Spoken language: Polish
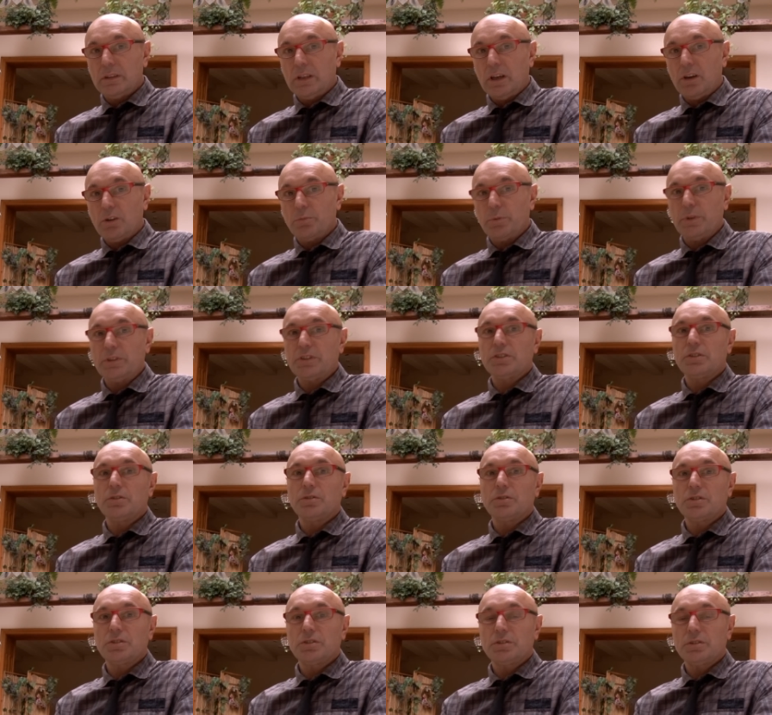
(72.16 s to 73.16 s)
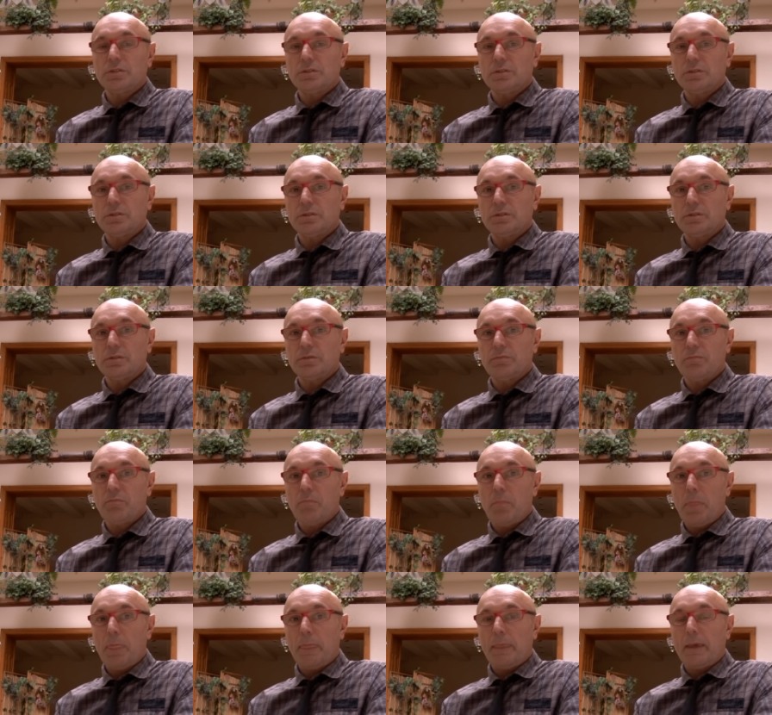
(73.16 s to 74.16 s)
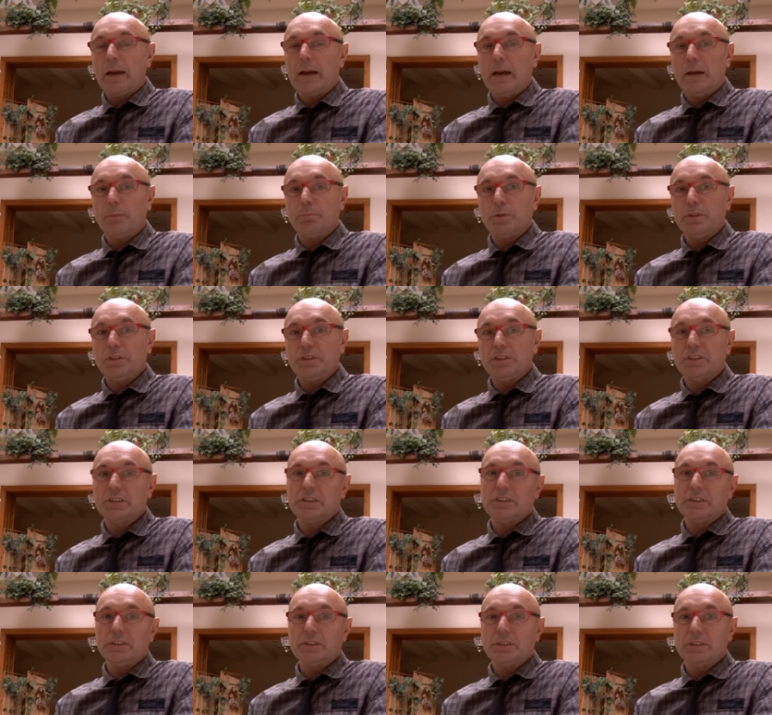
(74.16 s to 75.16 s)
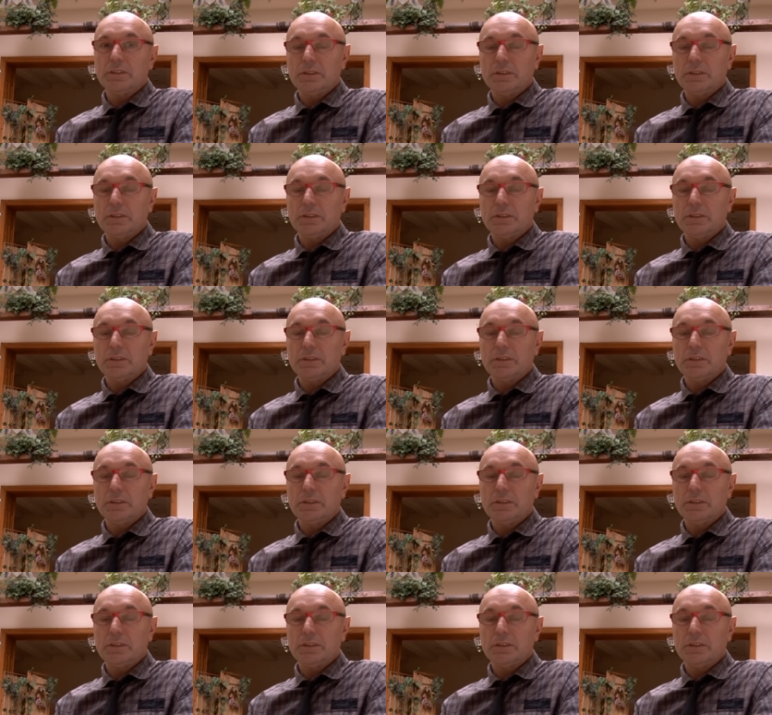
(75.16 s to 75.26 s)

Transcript: ta obecność y, kaplicy,